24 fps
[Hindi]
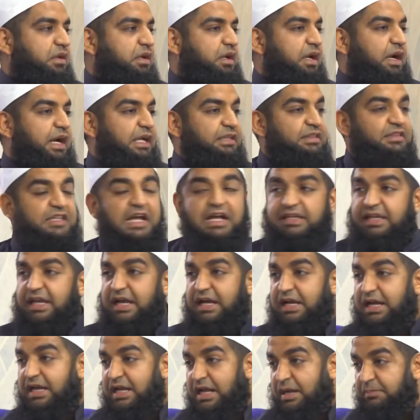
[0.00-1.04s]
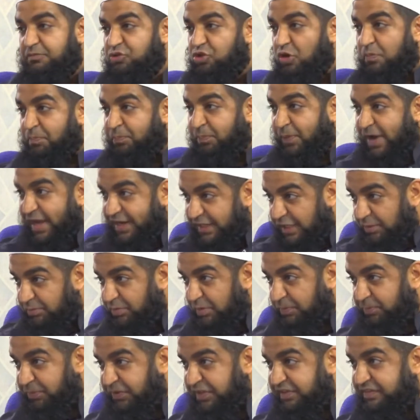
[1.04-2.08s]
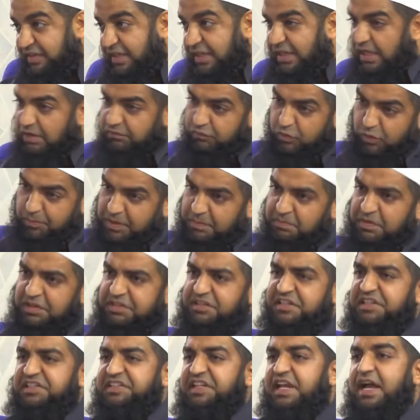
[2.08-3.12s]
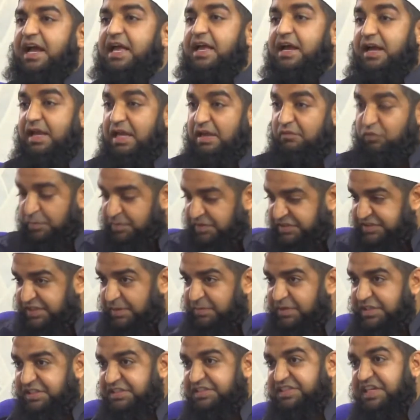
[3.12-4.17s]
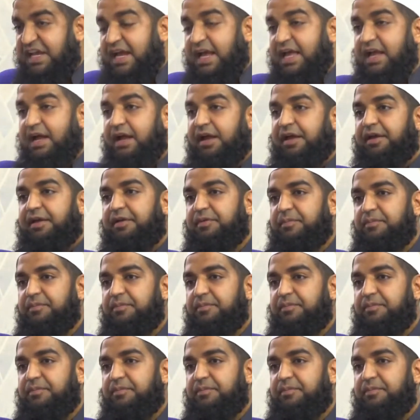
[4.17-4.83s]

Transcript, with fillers: हती कि अगर हम जो पानी भी पीते हैं वो भी मट्टी से आया है वो भी ज़मीन से आया है